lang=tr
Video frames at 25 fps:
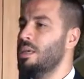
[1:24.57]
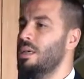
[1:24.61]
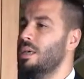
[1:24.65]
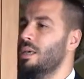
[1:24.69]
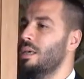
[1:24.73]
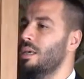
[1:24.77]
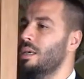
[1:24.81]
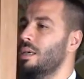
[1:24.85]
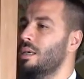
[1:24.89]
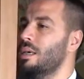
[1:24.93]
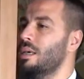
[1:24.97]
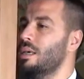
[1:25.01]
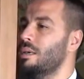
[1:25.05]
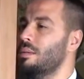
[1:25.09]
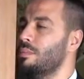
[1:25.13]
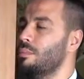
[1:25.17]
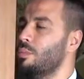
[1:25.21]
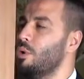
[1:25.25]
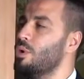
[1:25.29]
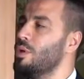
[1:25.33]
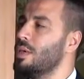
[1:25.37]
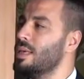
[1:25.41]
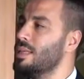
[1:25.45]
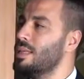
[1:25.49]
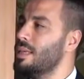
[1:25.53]
E,
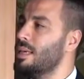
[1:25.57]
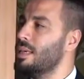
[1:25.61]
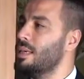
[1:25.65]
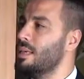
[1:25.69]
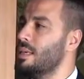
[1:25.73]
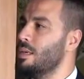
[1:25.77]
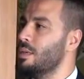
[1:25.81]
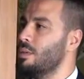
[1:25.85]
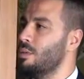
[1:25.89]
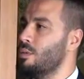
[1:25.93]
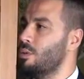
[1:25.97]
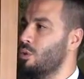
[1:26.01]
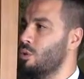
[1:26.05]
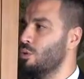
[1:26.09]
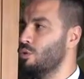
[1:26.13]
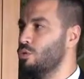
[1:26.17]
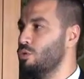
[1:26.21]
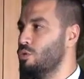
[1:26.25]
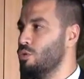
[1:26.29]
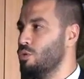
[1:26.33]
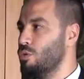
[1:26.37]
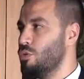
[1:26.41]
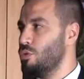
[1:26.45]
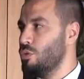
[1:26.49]
bölgede konut